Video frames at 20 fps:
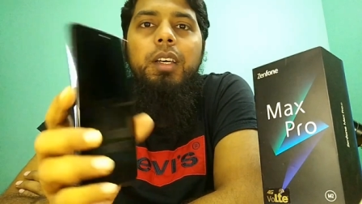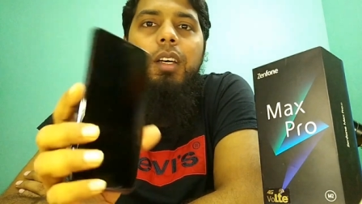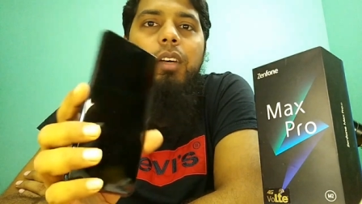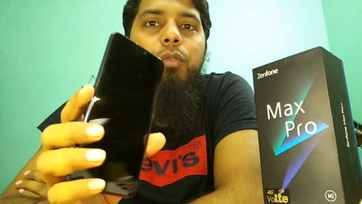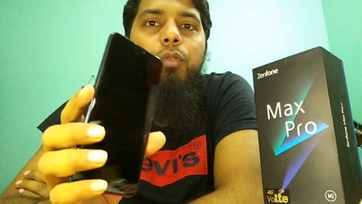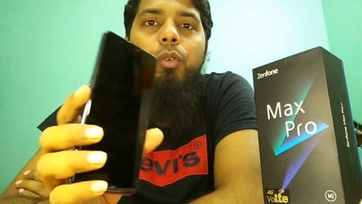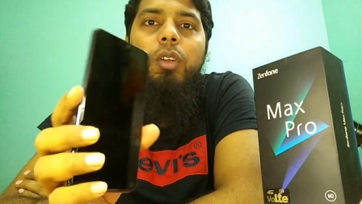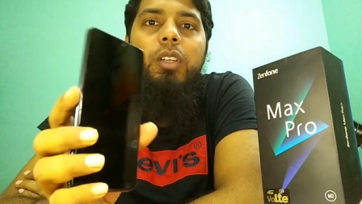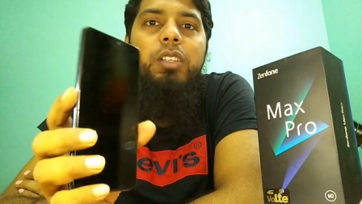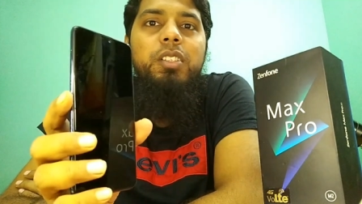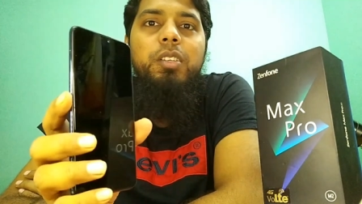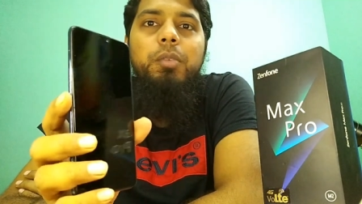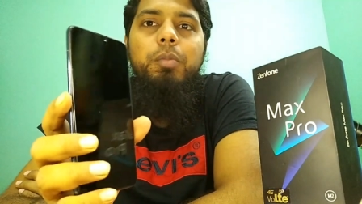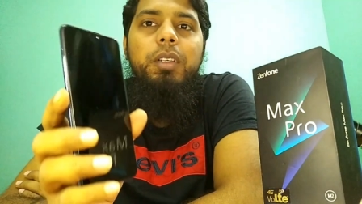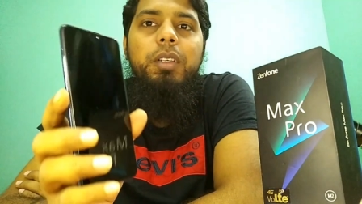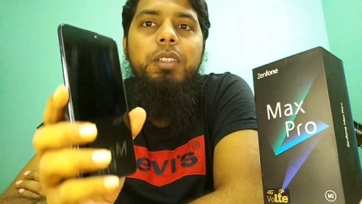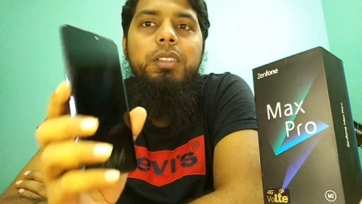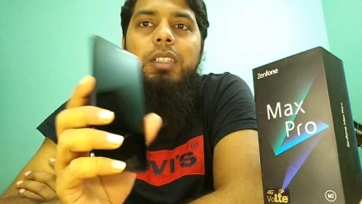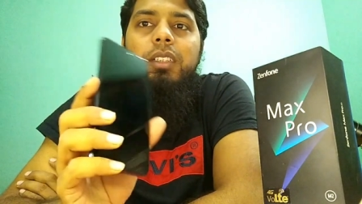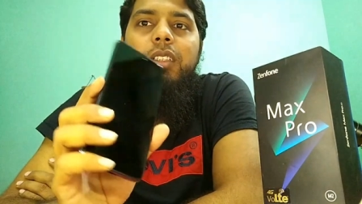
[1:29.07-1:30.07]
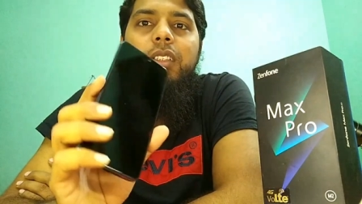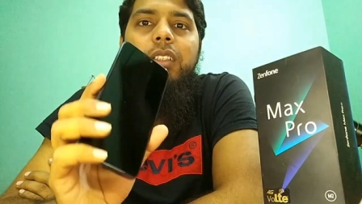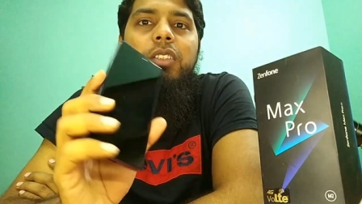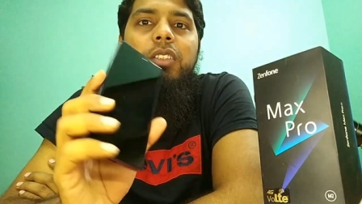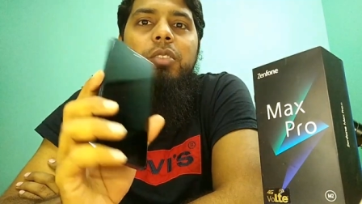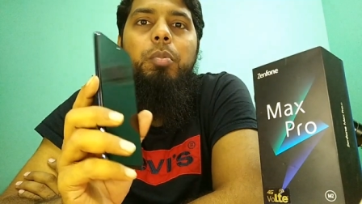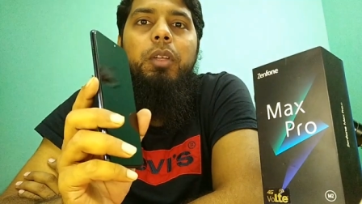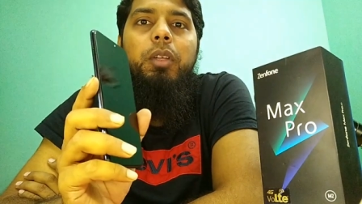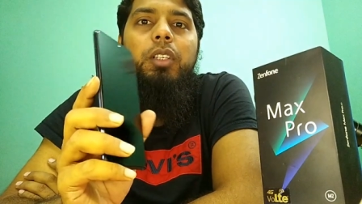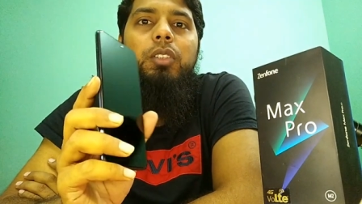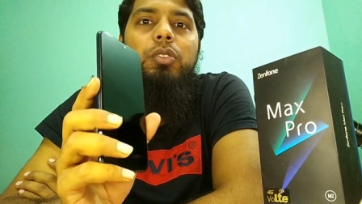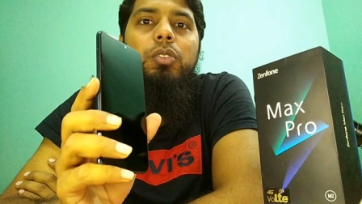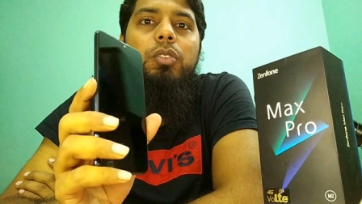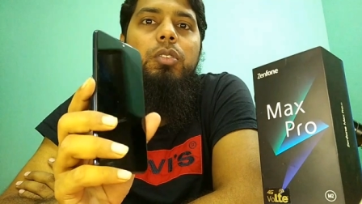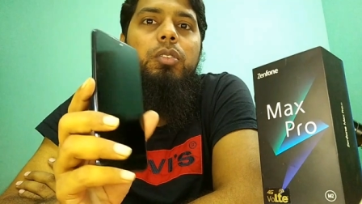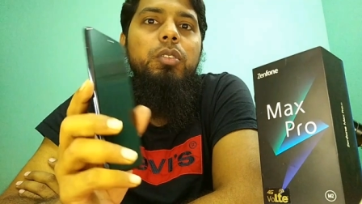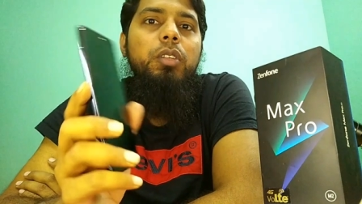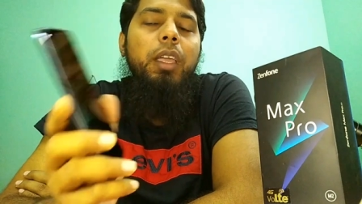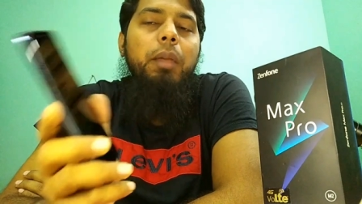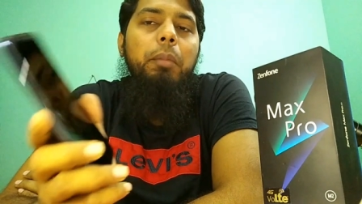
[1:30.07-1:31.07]
ফুল এইচডি প্লাস একটা ডিসপ্লের জন্য
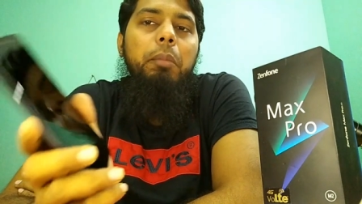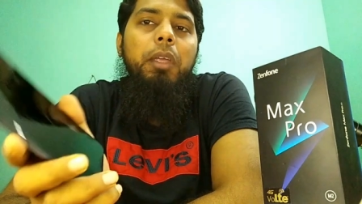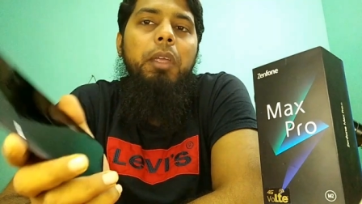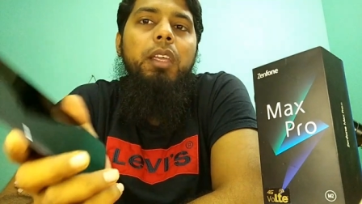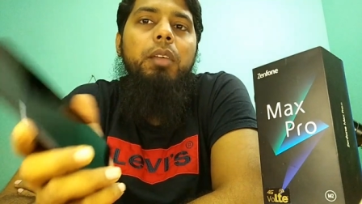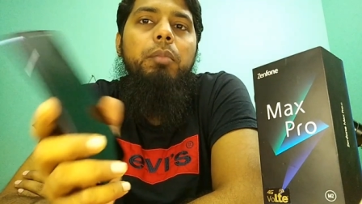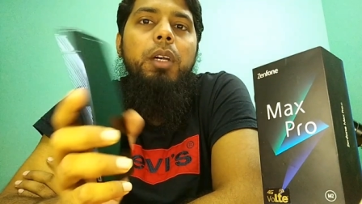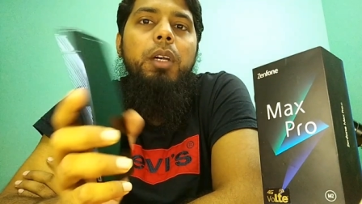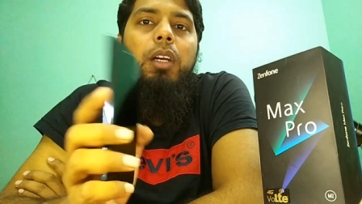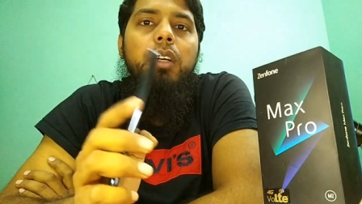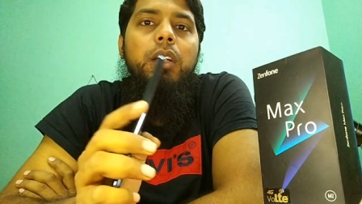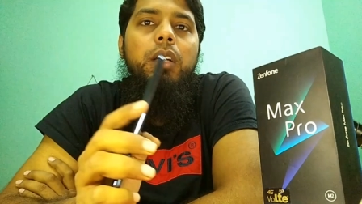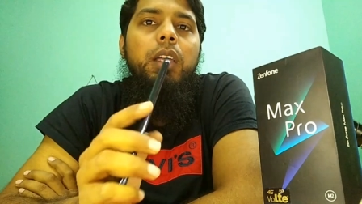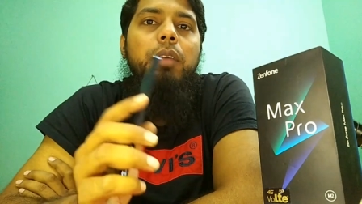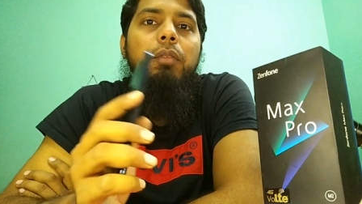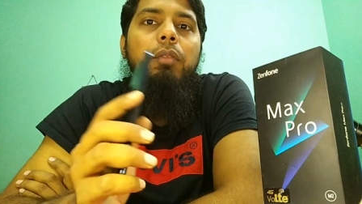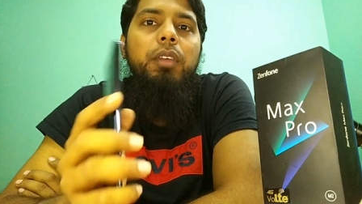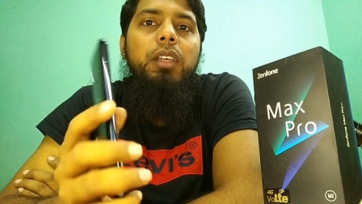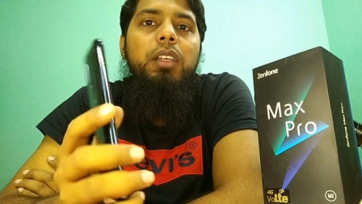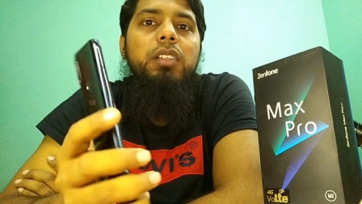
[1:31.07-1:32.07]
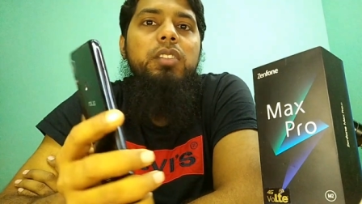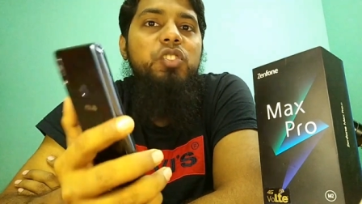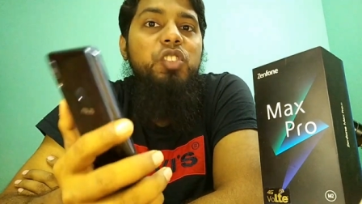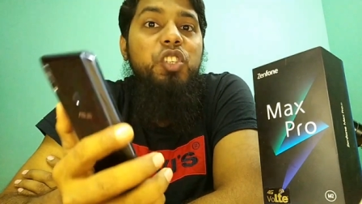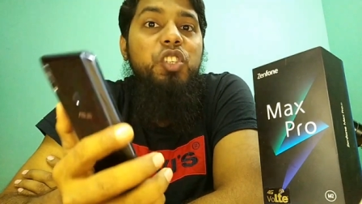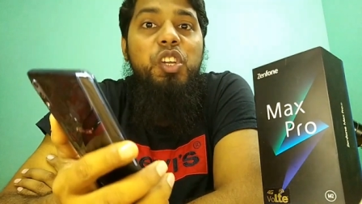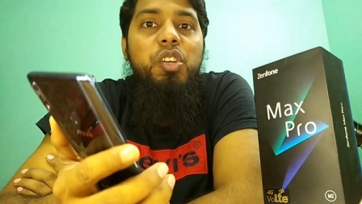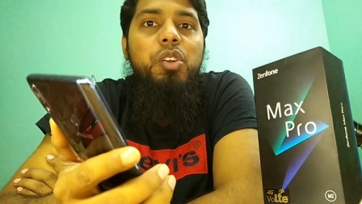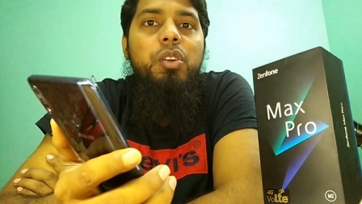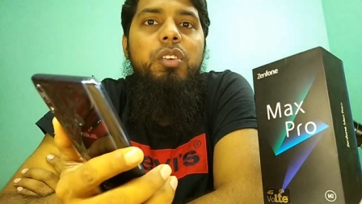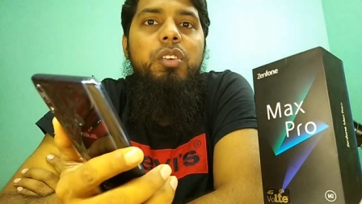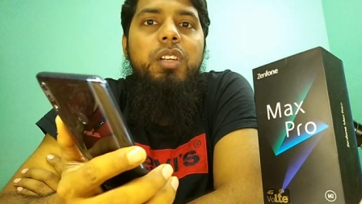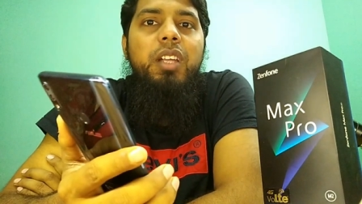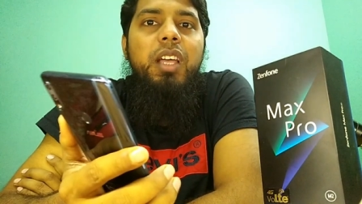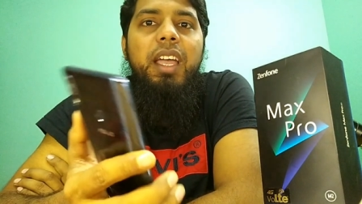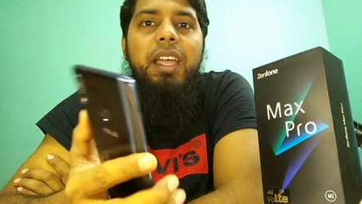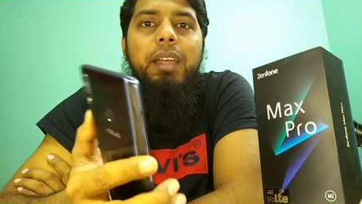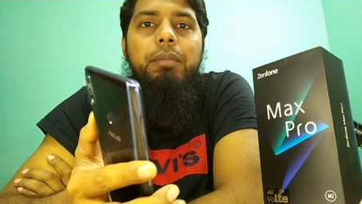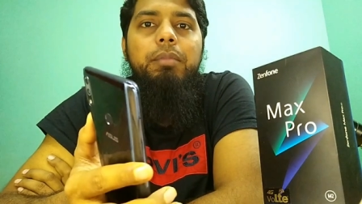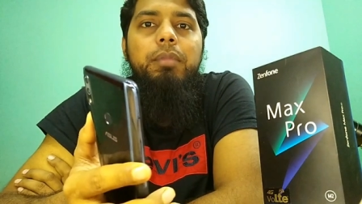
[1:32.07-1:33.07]
গেমিং বা হেভি স্ক্রিন অন
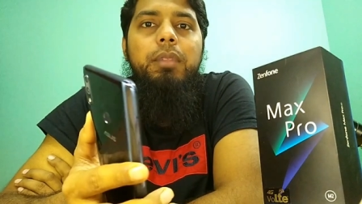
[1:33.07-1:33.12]
টাইম